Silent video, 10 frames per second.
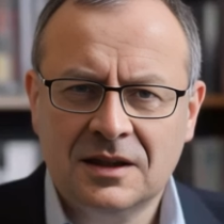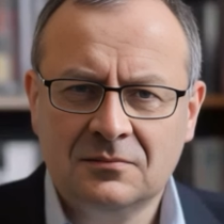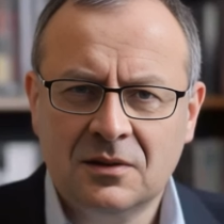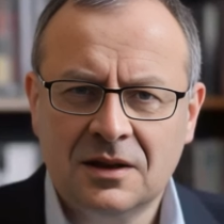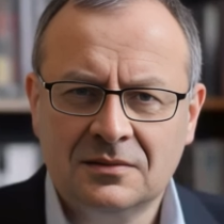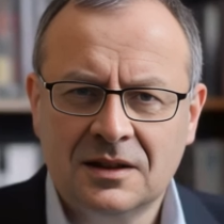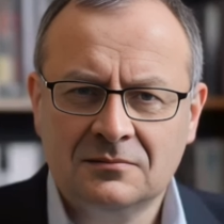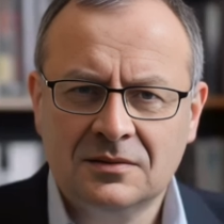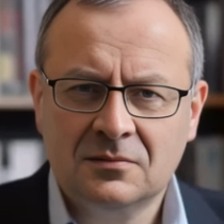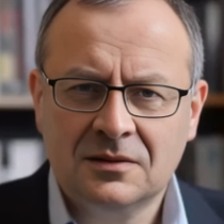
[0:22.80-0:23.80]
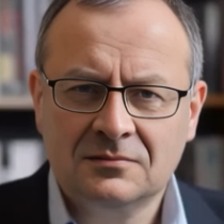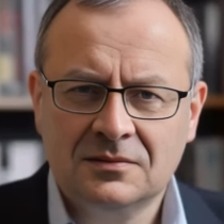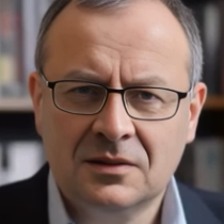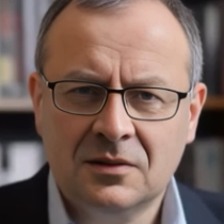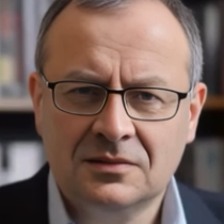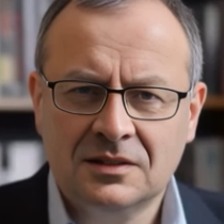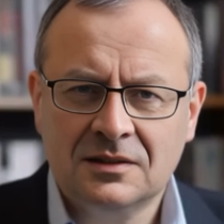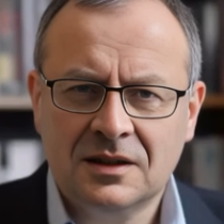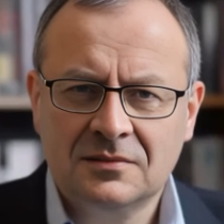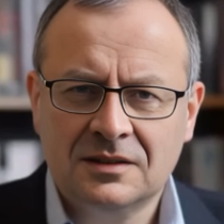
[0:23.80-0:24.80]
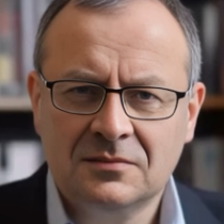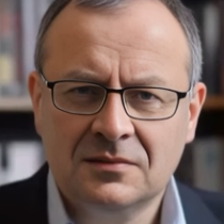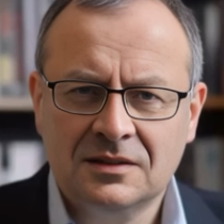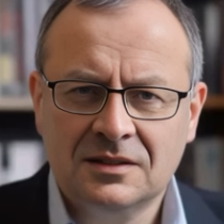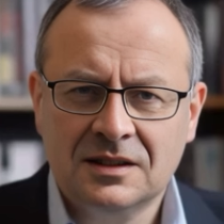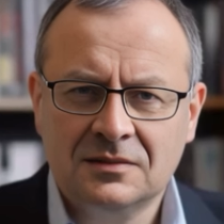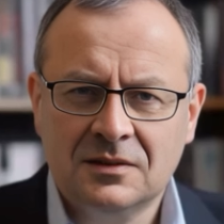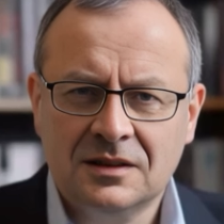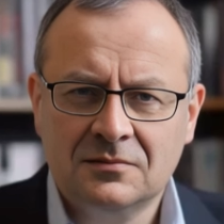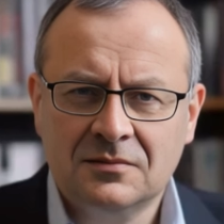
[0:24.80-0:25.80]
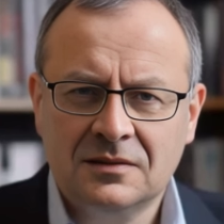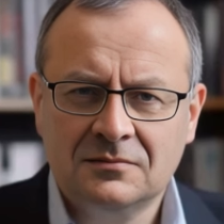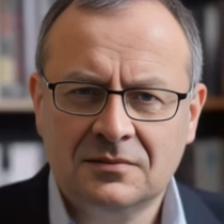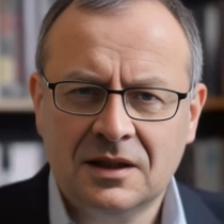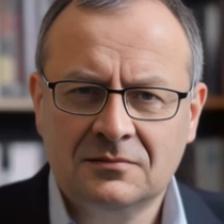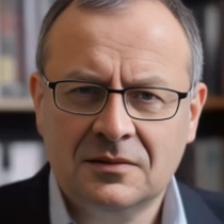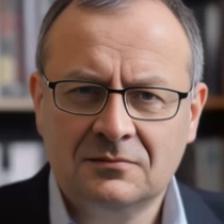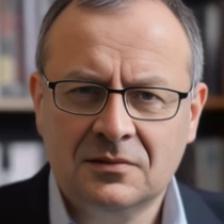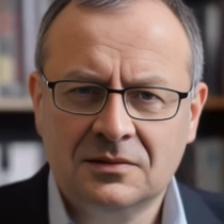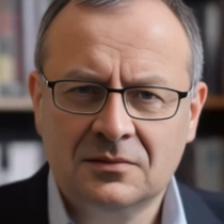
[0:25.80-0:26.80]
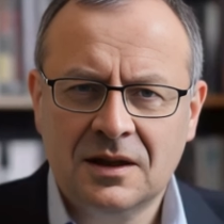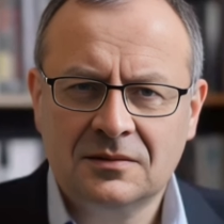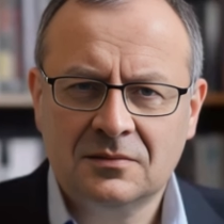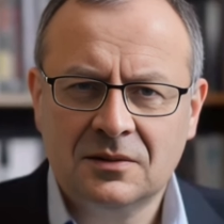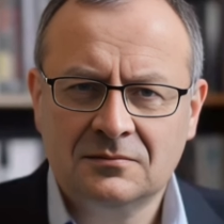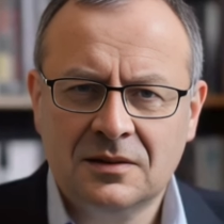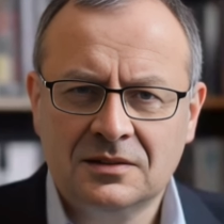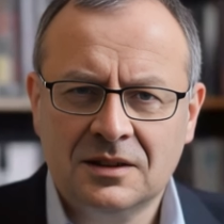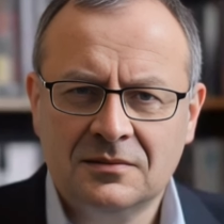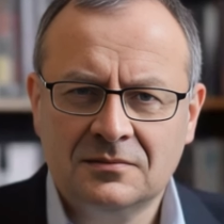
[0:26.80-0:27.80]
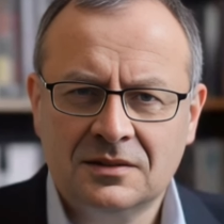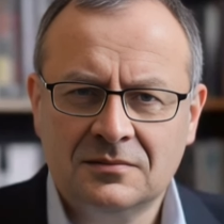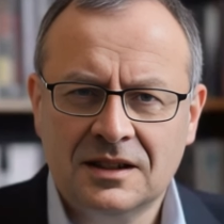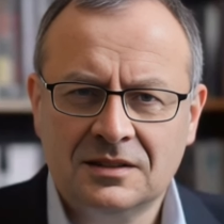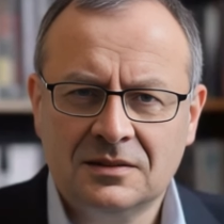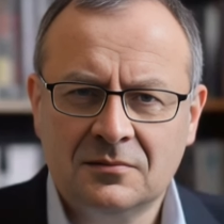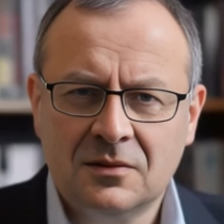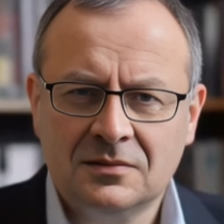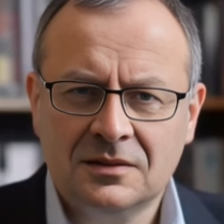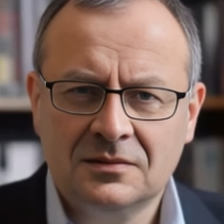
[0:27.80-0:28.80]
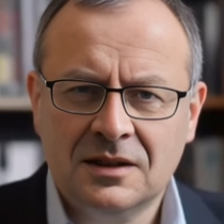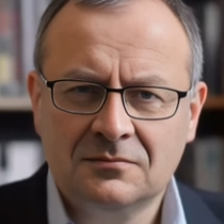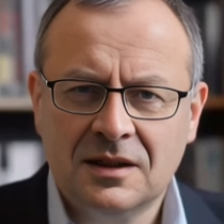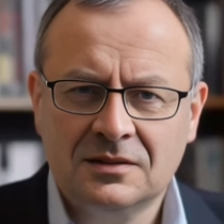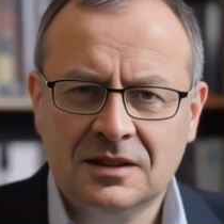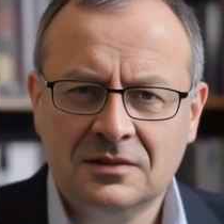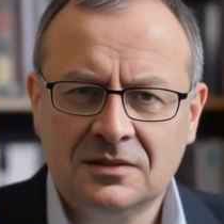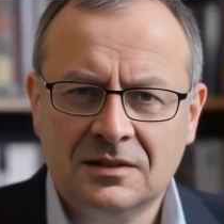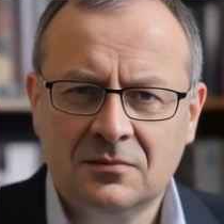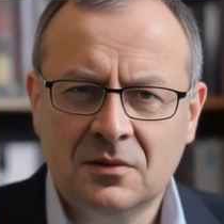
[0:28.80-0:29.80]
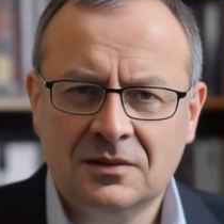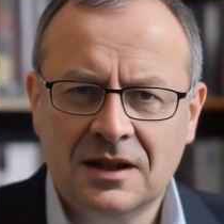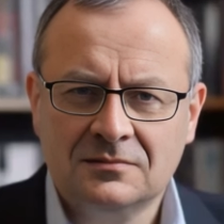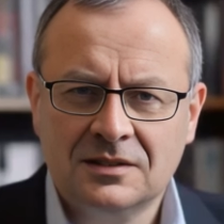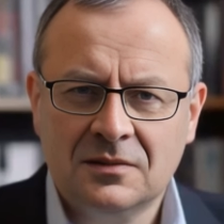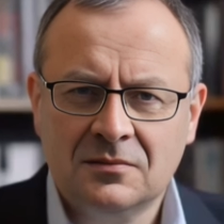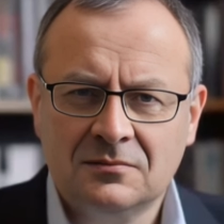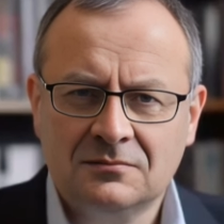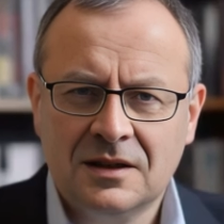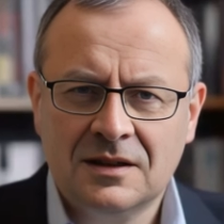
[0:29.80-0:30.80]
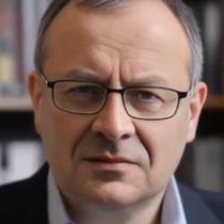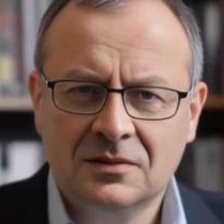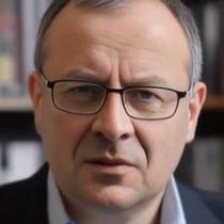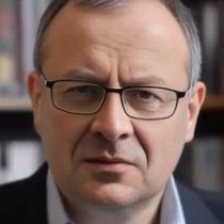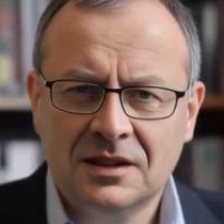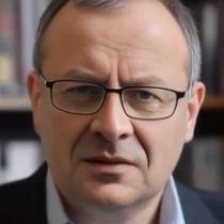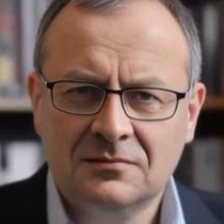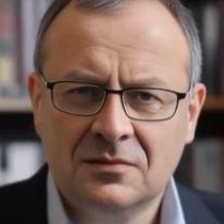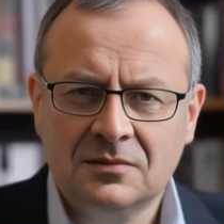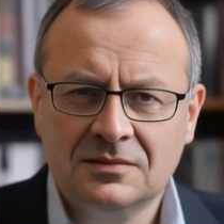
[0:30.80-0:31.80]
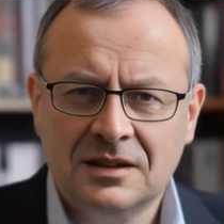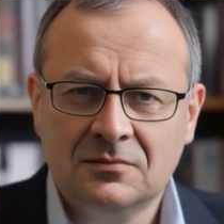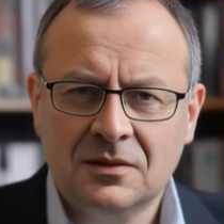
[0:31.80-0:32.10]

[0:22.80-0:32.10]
A bohaterem tego pierwszego odcinka będzie nie kto inny, jak pan poseł Antoni Macierewicz. Jest to postać najbardziej szczególna w całym panteonie polskich